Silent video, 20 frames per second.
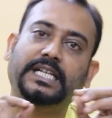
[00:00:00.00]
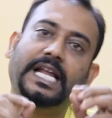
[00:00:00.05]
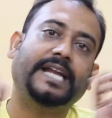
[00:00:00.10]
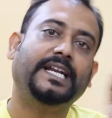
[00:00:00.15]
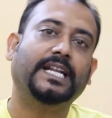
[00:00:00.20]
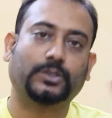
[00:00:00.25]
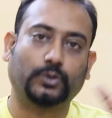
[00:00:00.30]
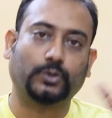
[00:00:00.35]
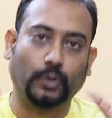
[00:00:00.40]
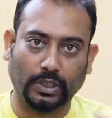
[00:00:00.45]

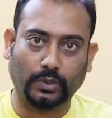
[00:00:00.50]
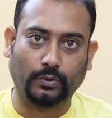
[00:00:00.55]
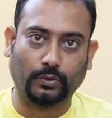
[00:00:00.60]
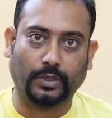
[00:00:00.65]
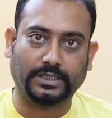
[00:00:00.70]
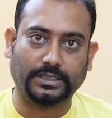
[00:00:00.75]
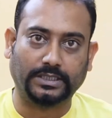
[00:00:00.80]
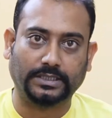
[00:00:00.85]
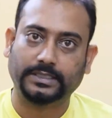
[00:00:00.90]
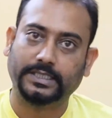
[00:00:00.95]
স্লাইডার তৈরি
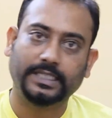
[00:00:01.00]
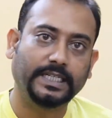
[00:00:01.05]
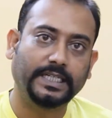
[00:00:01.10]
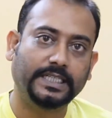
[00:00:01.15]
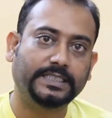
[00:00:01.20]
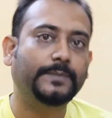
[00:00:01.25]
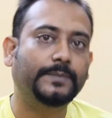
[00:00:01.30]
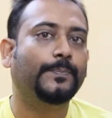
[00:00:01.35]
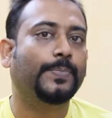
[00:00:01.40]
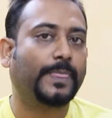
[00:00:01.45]
করেছেন
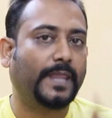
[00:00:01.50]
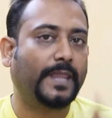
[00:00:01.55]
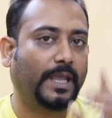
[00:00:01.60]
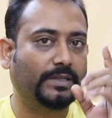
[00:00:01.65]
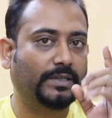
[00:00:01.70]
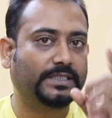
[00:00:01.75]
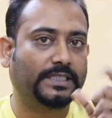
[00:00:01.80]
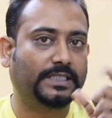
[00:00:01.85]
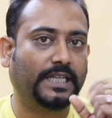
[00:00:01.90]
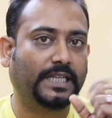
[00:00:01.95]
ঠিক আছে
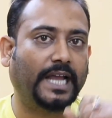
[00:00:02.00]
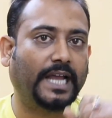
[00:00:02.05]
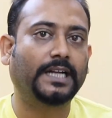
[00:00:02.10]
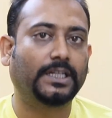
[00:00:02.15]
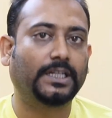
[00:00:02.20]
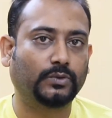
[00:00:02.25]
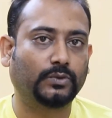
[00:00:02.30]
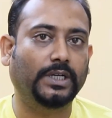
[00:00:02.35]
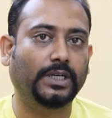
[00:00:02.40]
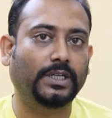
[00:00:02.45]
এবার
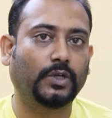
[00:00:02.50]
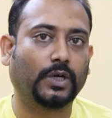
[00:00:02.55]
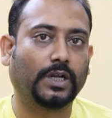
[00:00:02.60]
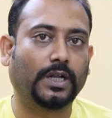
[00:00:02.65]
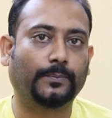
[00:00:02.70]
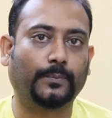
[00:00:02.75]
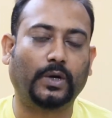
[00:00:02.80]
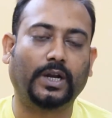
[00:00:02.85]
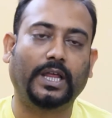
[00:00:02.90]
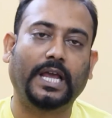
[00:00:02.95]
স্লাইডারটা তৈরি
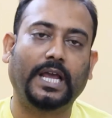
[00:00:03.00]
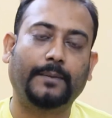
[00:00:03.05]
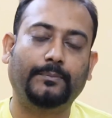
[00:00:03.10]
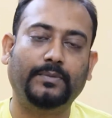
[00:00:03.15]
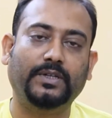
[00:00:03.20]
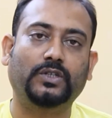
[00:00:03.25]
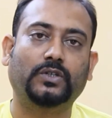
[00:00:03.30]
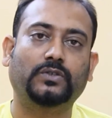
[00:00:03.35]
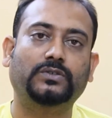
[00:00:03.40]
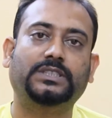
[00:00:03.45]
করার পরে
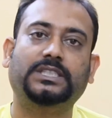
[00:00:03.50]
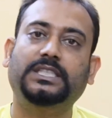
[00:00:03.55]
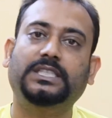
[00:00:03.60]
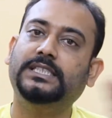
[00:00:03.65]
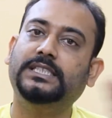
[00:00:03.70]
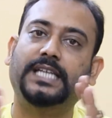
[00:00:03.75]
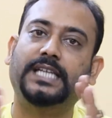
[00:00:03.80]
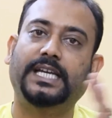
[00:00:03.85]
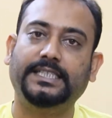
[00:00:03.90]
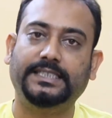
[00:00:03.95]
আপনি যখন
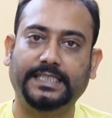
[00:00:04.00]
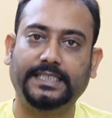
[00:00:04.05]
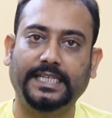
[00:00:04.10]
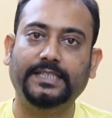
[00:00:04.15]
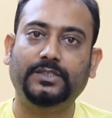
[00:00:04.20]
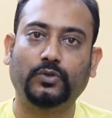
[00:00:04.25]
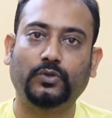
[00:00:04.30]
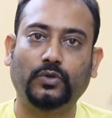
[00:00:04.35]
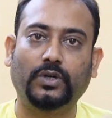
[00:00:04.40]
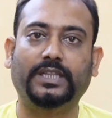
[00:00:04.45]
স্ক্রিন সাইজ
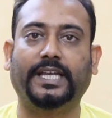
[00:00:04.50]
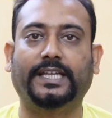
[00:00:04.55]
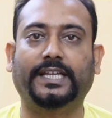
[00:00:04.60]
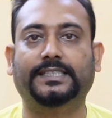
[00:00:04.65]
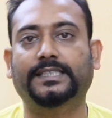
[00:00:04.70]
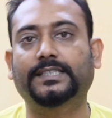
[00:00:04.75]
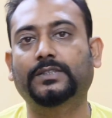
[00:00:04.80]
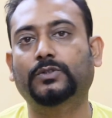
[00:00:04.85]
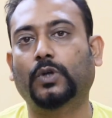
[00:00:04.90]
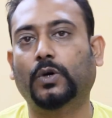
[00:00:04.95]
চেঞ্জ করে
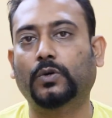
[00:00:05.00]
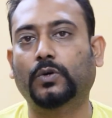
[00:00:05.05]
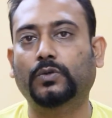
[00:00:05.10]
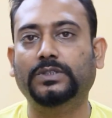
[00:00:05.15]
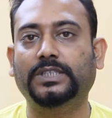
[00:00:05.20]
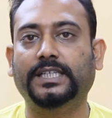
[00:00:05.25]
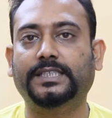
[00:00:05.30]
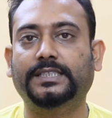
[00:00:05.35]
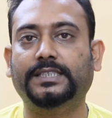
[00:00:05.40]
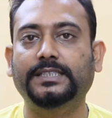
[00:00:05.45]
দেখছেন
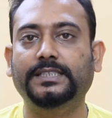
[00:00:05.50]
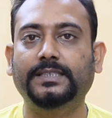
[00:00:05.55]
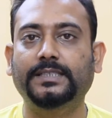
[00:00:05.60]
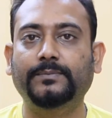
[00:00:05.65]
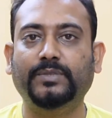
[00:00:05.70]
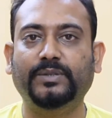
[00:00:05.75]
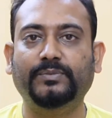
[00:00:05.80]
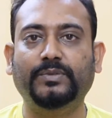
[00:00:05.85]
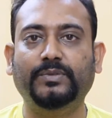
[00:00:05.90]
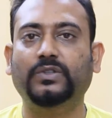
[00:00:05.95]
তখন দেখছেন
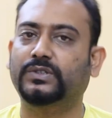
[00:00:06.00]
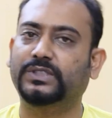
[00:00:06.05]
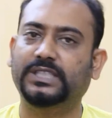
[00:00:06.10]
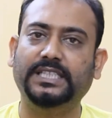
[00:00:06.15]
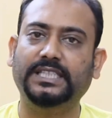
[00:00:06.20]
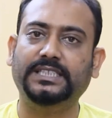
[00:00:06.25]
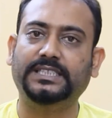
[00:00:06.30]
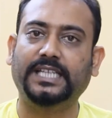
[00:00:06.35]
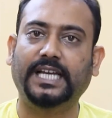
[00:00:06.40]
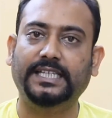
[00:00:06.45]
যে বিভিন্ন
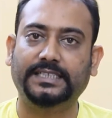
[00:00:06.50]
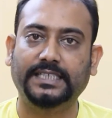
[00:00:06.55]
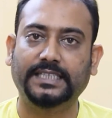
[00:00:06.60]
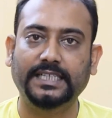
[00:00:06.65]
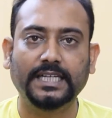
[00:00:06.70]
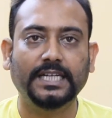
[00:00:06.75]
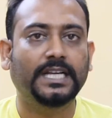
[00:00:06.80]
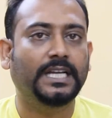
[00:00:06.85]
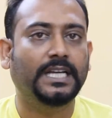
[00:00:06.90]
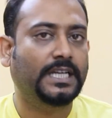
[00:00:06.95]
স্ক্রিন
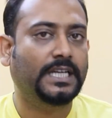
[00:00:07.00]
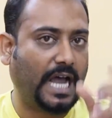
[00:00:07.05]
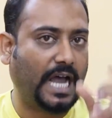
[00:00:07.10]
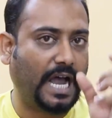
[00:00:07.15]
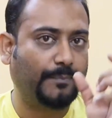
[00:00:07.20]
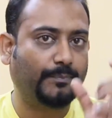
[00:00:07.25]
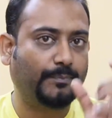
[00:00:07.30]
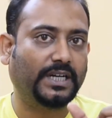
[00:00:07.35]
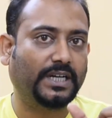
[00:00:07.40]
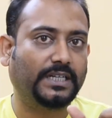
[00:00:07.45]
সাইজে
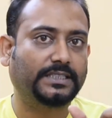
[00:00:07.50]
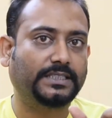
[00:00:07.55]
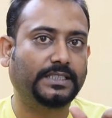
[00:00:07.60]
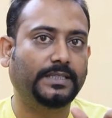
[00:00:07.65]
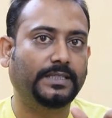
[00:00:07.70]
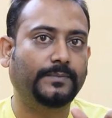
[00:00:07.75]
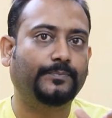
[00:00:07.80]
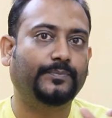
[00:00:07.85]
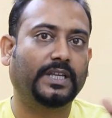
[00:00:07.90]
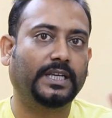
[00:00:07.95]
আপনার
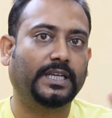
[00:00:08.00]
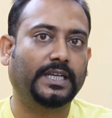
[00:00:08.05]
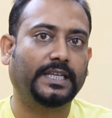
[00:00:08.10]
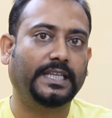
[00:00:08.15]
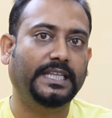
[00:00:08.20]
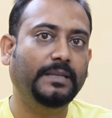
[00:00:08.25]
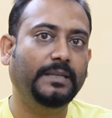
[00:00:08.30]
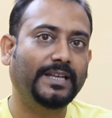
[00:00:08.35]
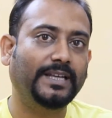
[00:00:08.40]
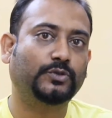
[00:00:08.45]
যে
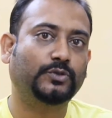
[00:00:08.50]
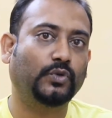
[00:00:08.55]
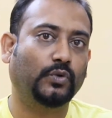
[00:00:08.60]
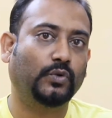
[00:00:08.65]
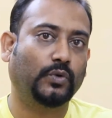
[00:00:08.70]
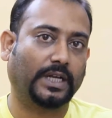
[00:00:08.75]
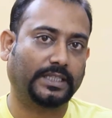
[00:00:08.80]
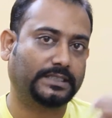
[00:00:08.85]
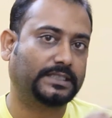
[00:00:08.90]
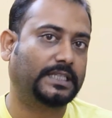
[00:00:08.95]

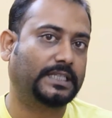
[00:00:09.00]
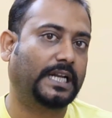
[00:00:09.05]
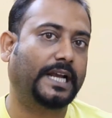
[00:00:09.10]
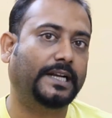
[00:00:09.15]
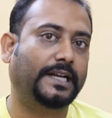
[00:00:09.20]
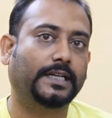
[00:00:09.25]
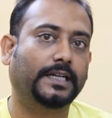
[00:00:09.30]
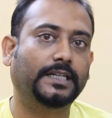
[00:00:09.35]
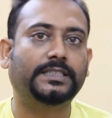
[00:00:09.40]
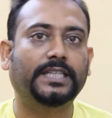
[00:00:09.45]
ইমেজগুলো আছে
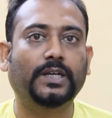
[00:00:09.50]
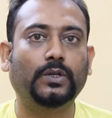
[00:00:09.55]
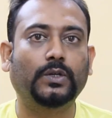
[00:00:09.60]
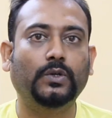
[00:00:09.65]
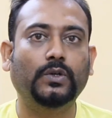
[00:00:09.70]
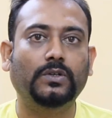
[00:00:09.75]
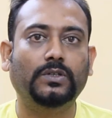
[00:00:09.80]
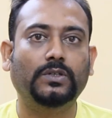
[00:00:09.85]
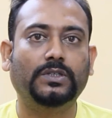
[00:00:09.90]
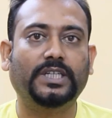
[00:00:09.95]
স্লাইডারের
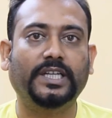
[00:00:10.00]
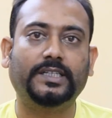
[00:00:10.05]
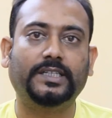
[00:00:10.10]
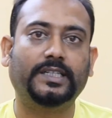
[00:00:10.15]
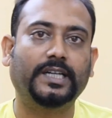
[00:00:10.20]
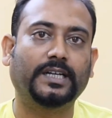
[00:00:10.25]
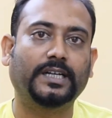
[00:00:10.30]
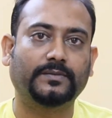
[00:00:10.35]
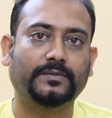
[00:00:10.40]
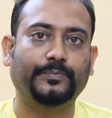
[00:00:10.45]
সেগুলো
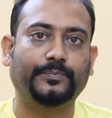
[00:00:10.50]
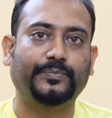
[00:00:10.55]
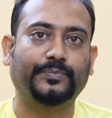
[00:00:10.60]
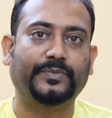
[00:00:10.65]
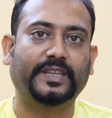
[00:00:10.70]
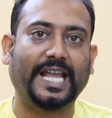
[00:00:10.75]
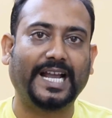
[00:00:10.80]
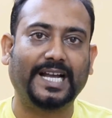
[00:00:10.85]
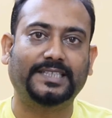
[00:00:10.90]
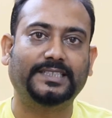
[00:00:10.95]
ঠিকঠাক
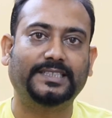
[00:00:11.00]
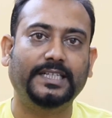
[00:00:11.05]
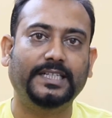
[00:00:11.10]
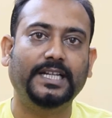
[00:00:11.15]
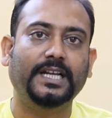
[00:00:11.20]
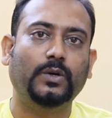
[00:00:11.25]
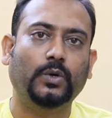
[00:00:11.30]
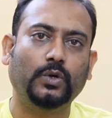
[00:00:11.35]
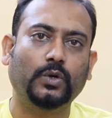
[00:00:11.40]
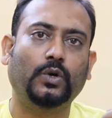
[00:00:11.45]
দেখাচ্ছে
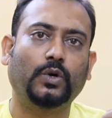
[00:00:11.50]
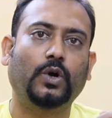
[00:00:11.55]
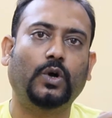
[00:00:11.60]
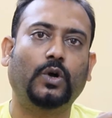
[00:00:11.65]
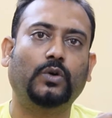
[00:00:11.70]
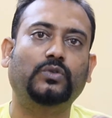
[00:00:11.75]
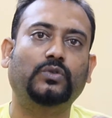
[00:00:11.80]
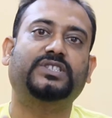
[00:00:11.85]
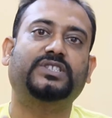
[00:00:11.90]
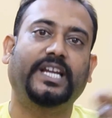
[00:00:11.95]
না ওগুলো
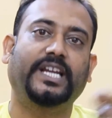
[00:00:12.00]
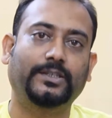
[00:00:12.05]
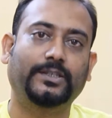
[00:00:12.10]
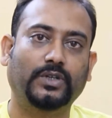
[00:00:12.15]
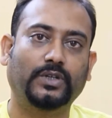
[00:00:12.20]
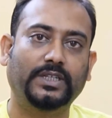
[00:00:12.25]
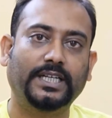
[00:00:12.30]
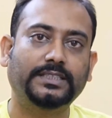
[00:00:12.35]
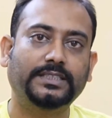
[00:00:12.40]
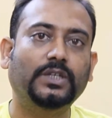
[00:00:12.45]
কখনো
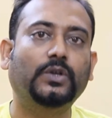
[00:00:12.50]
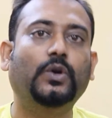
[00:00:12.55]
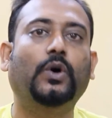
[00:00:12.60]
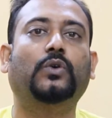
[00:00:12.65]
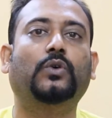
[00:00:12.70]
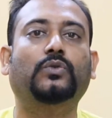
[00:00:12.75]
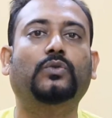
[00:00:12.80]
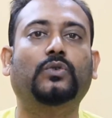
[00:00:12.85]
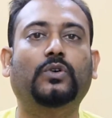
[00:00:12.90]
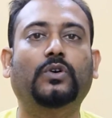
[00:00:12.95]
স্ট্রেচ হয়ে যাচ্ছে
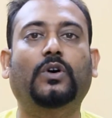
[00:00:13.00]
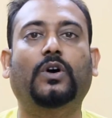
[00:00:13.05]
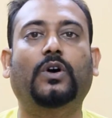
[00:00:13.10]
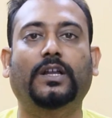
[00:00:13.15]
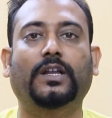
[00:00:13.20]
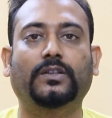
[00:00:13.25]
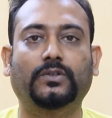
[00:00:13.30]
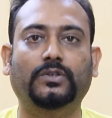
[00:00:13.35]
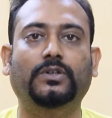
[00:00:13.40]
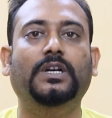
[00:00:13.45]
কখনো
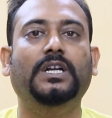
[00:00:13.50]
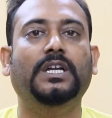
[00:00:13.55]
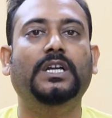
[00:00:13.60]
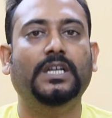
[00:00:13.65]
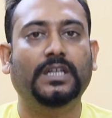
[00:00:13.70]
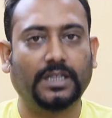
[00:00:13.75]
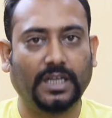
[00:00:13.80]
হয়তো